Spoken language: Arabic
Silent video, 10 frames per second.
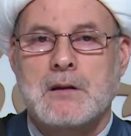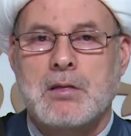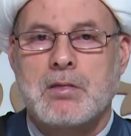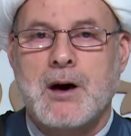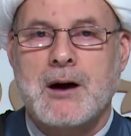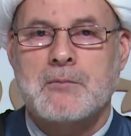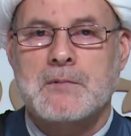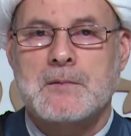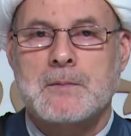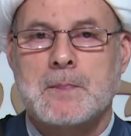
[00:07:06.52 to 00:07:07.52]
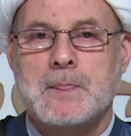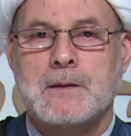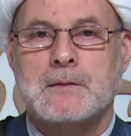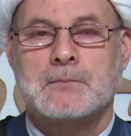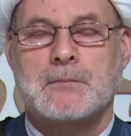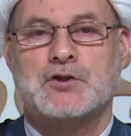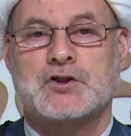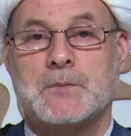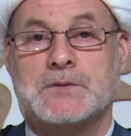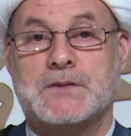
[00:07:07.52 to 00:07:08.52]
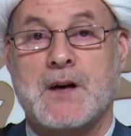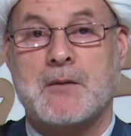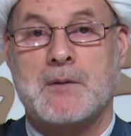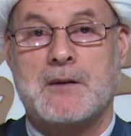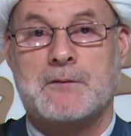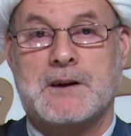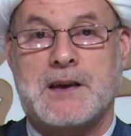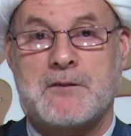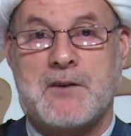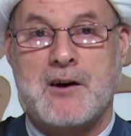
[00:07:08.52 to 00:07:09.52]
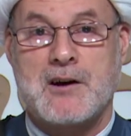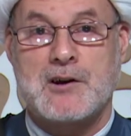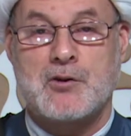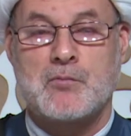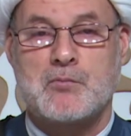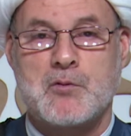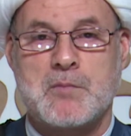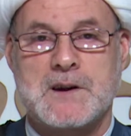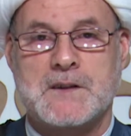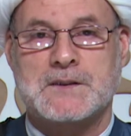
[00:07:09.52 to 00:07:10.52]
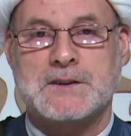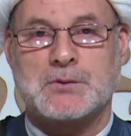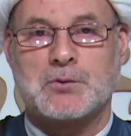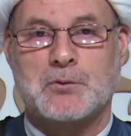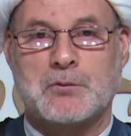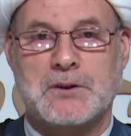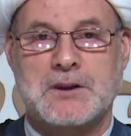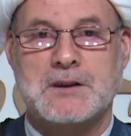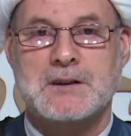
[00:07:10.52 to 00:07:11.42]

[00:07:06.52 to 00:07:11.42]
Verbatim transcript: ضخم الشمس ضخمة فكيف الأنبوب الذي تدور فيه